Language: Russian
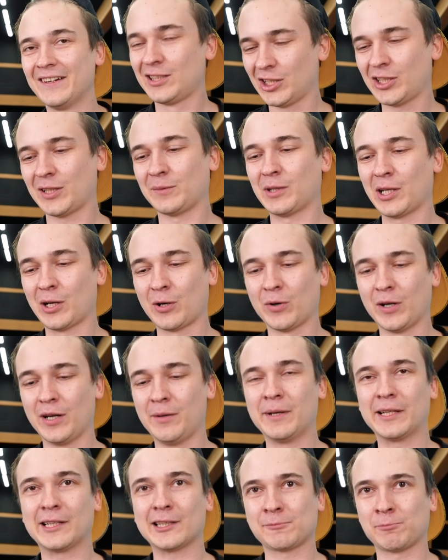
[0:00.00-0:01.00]
Слишком дорогой,
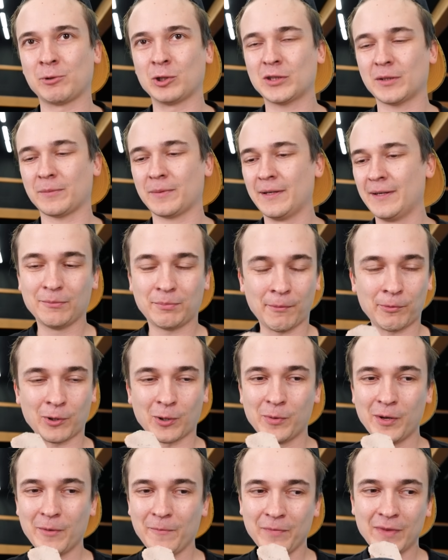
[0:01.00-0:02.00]
ребята, способ.
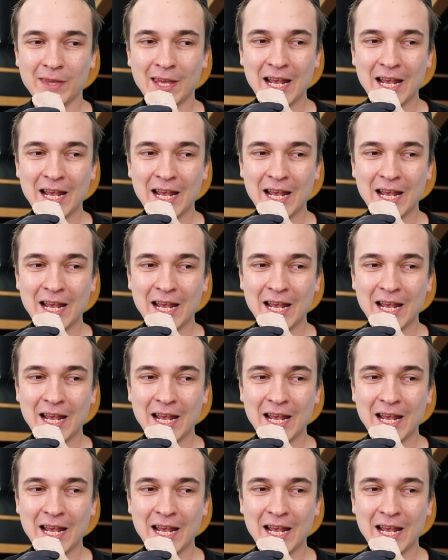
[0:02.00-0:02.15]
Попробуем?